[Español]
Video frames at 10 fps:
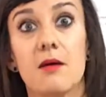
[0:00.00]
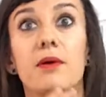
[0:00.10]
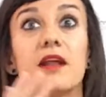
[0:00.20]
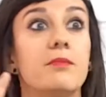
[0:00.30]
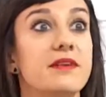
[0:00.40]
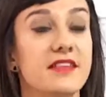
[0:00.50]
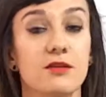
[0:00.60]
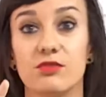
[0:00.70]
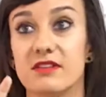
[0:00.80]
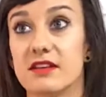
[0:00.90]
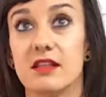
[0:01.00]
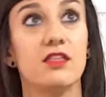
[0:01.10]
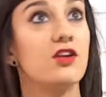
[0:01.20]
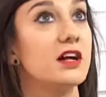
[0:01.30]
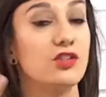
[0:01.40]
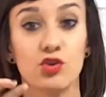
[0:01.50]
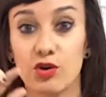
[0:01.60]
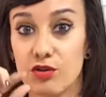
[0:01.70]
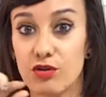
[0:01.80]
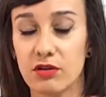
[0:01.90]
para prestar mucha atención a
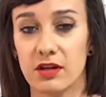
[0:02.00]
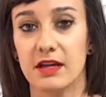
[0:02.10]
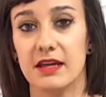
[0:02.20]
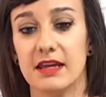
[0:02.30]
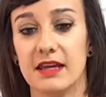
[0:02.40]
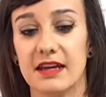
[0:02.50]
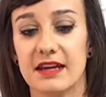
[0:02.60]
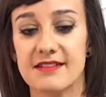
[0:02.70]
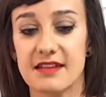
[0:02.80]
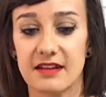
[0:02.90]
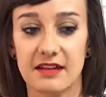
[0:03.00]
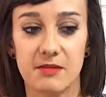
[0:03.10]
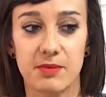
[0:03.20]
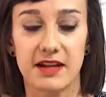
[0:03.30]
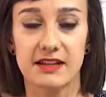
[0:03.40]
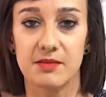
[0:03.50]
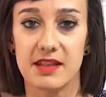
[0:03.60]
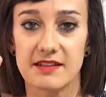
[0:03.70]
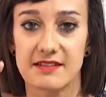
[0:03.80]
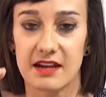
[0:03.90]
todo y que esa
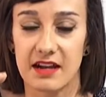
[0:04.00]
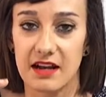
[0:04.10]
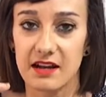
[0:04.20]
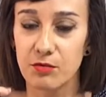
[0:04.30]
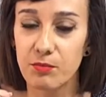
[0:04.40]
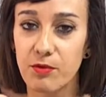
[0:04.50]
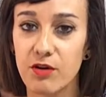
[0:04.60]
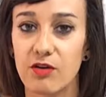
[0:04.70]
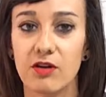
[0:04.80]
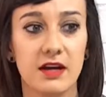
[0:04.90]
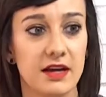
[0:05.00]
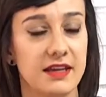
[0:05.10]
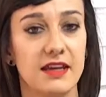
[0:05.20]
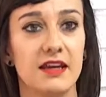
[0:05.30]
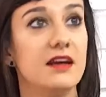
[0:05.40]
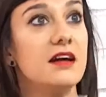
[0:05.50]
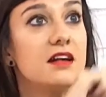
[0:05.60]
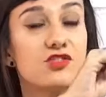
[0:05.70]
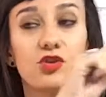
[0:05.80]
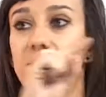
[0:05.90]
hiperactividad se relaje un poco y
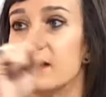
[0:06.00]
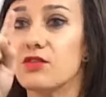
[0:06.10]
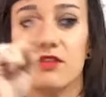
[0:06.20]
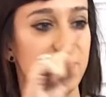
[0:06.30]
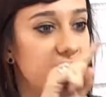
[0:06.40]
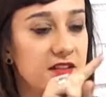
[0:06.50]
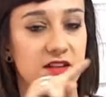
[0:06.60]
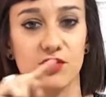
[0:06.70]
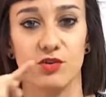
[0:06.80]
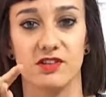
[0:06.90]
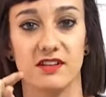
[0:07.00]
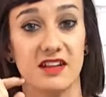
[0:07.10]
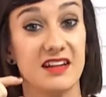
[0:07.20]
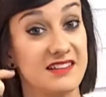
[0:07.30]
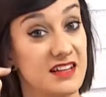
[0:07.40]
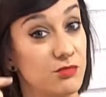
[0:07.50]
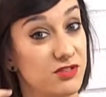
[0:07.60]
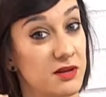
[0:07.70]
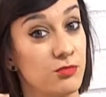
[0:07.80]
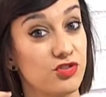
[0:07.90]
estoy viendo diferentes cosas. Si le
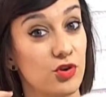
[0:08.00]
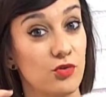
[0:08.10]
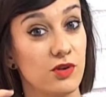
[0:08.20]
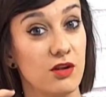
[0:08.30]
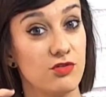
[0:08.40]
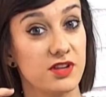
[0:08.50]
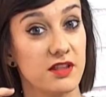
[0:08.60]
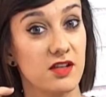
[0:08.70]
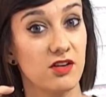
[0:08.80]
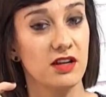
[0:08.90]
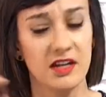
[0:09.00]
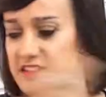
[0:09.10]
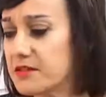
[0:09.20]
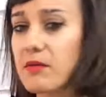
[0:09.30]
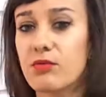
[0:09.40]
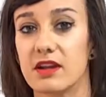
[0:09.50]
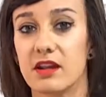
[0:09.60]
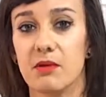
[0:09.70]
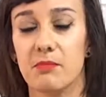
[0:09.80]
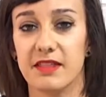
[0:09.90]
mostramos solo una ilustración, se va a
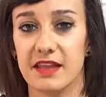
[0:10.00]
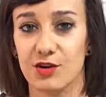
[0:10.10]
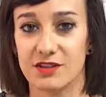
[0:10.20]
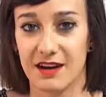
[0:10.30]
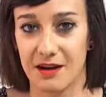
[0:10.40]
aburrir y va a pedir otra